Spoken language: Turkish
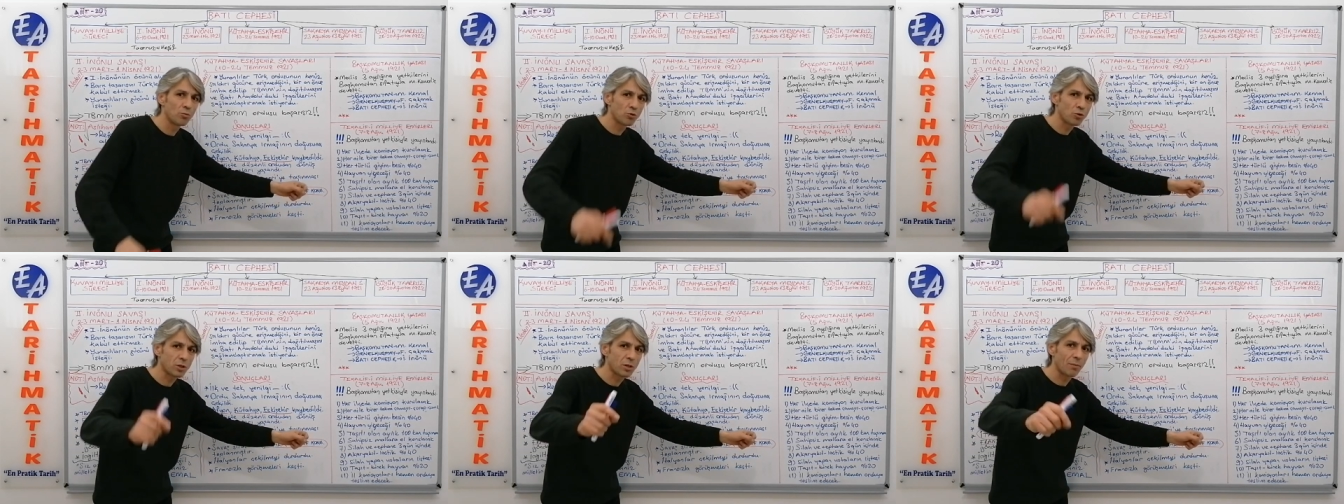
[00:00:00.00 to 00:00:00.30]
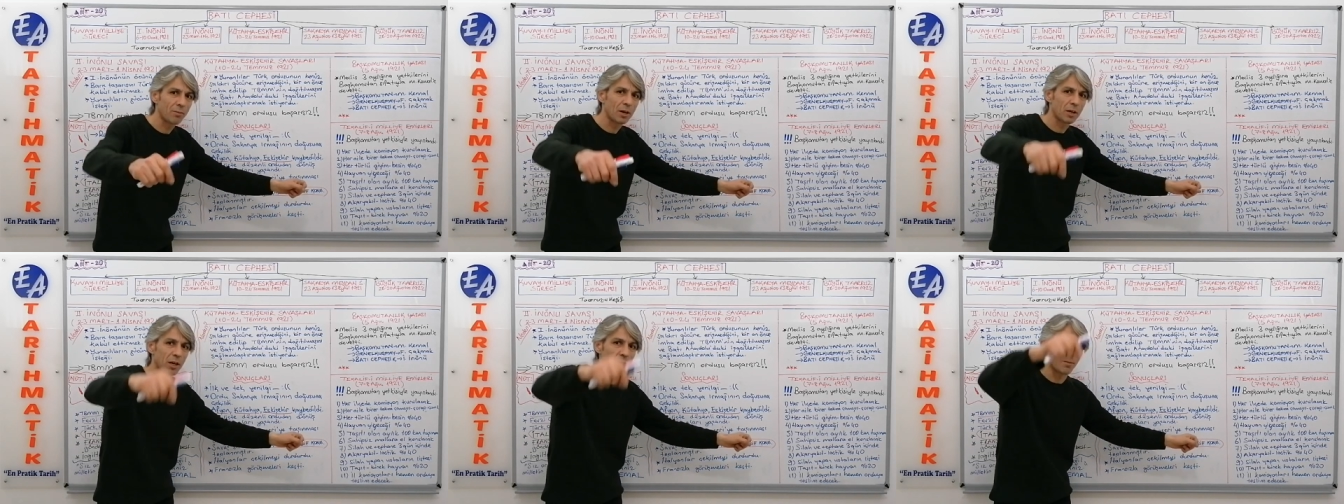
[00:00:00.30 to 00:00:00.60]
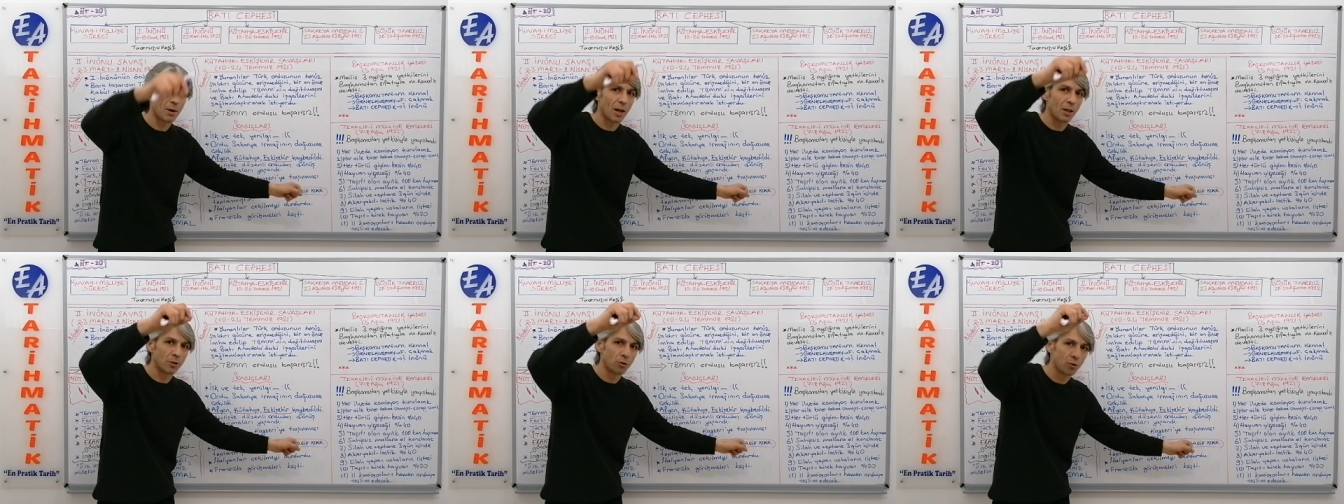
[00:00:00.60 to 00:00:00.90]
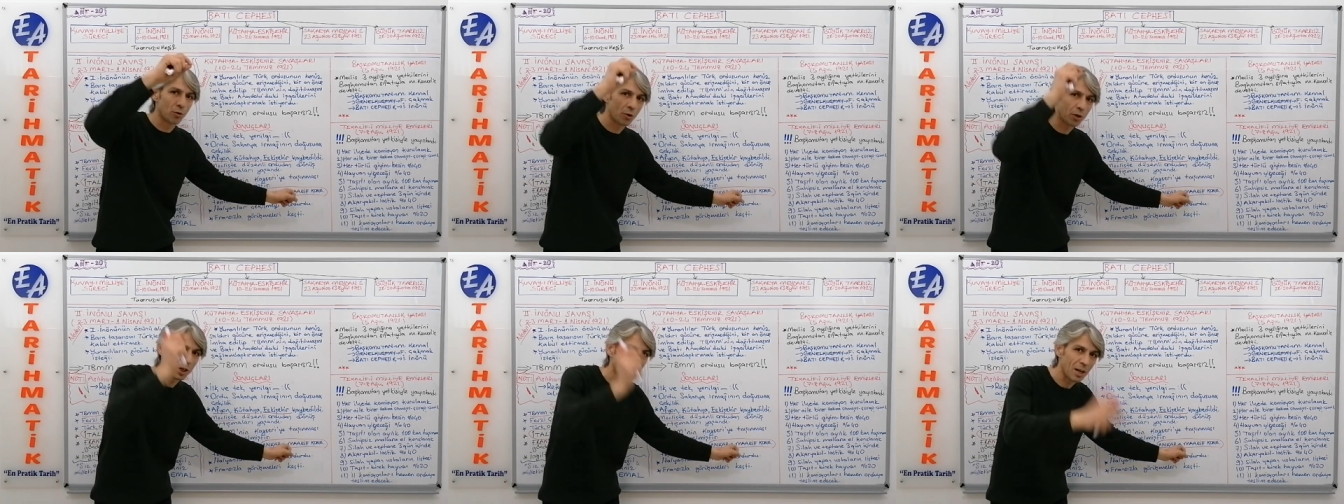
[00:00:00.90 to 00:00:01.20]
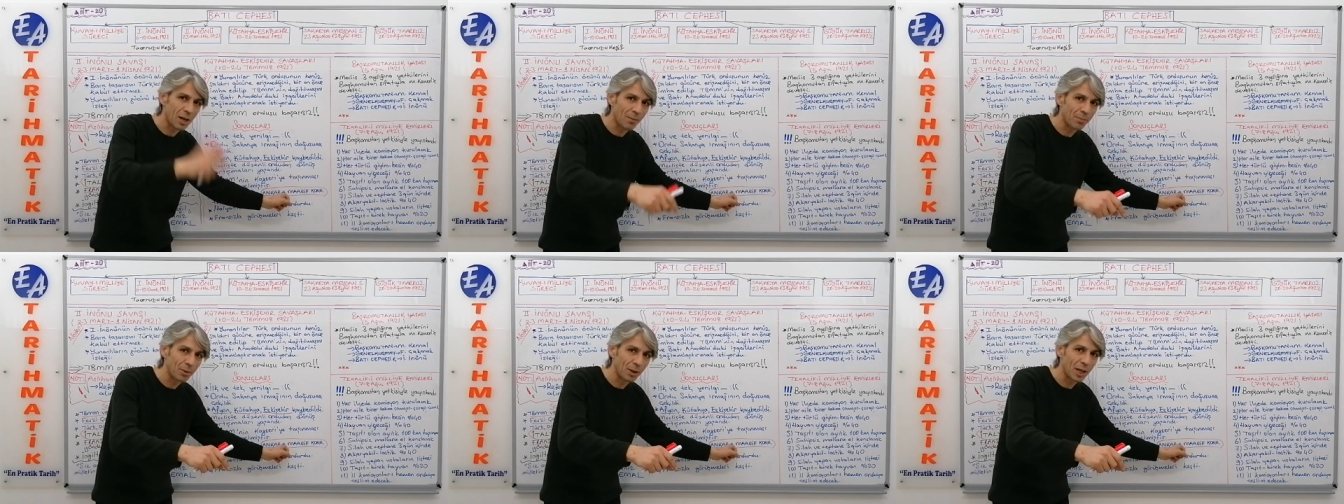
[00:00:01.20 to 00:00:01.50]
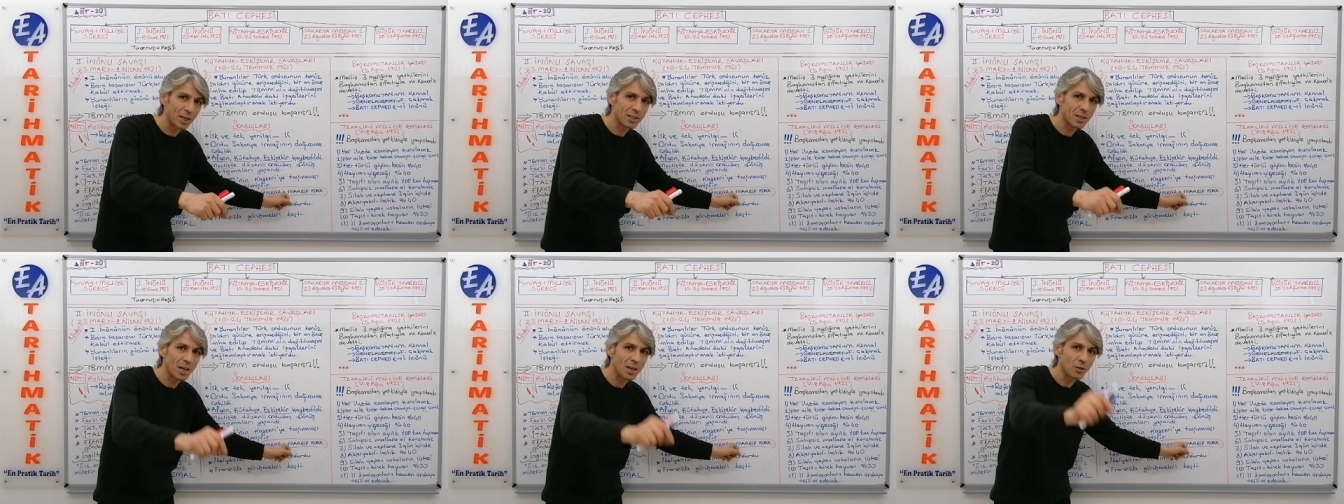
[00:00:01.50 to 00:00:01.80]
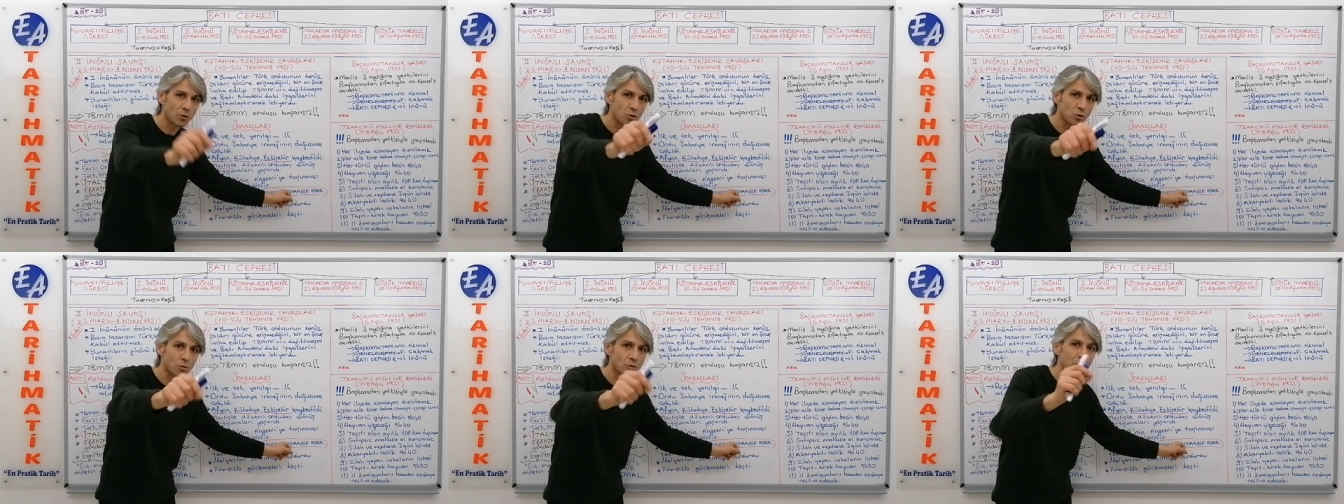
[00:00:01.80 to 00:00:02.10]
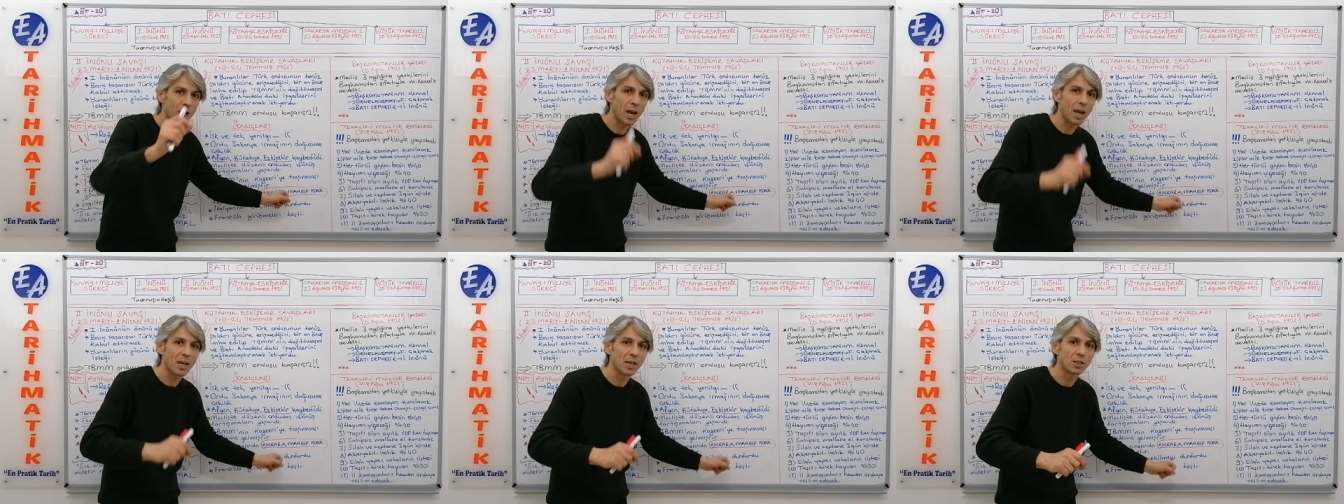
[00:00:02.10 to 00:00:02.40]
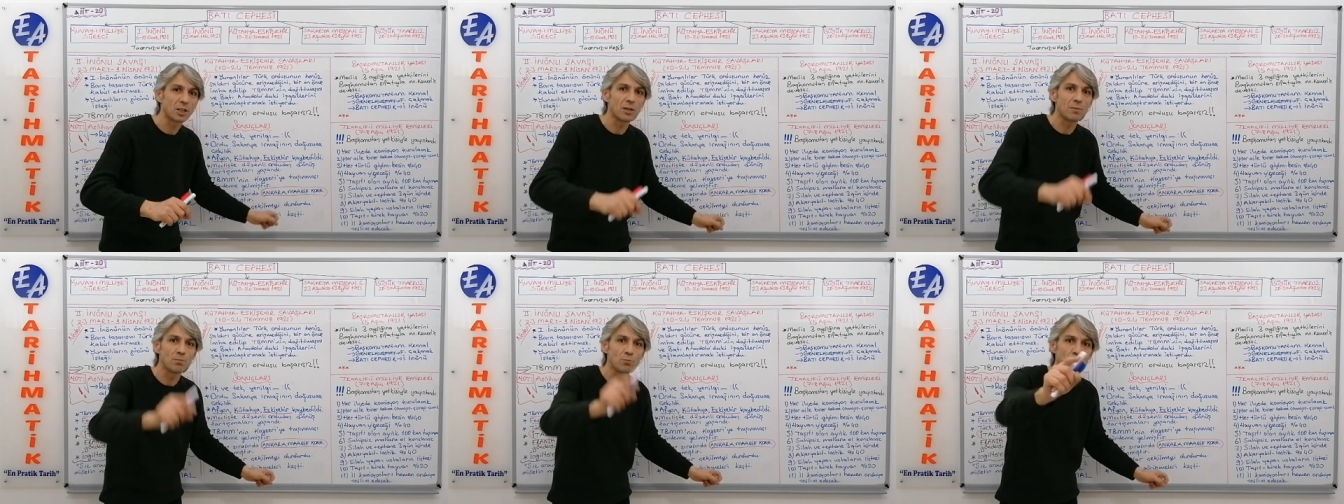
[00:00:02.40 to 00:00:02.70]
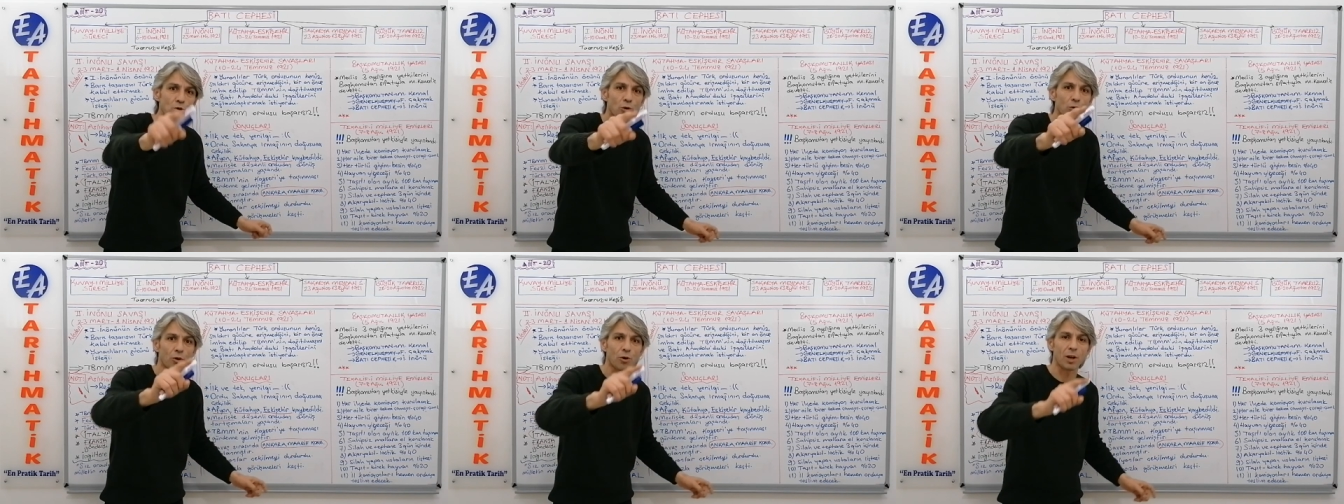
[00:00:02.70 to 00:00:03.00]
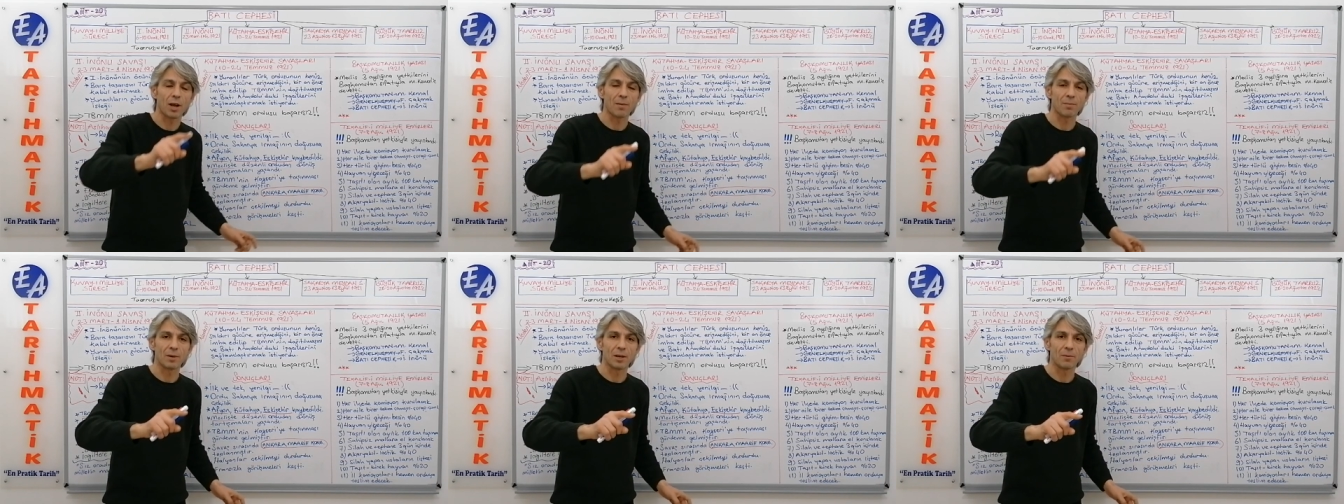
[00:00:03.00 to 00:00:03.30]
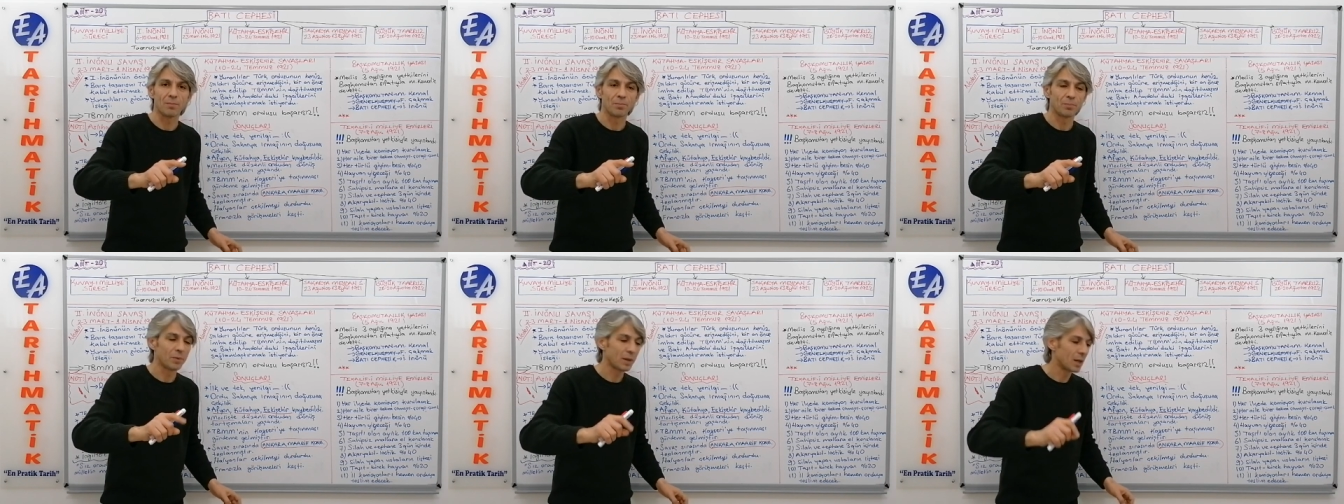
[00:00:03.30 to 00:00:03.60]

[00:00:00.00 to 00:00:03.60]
Mustafa Kemal diyor ki yapılacak çünkü eğitim çok önemli.